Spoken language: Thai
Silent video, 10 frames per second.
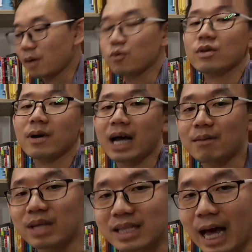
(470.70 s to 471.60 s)
ขอบคุณสำหรับ
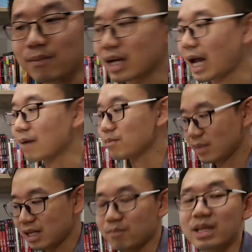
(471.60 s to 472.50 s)
การติดตามนะครับ
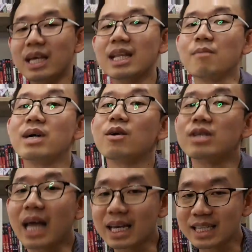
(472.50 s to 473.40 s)
คลิปนี้ทำเพื่อค
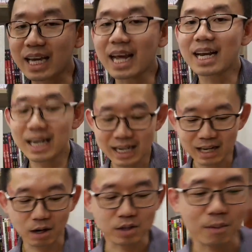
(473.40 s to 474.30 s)
นไทยแชร์ได้เลยเดี๋ยว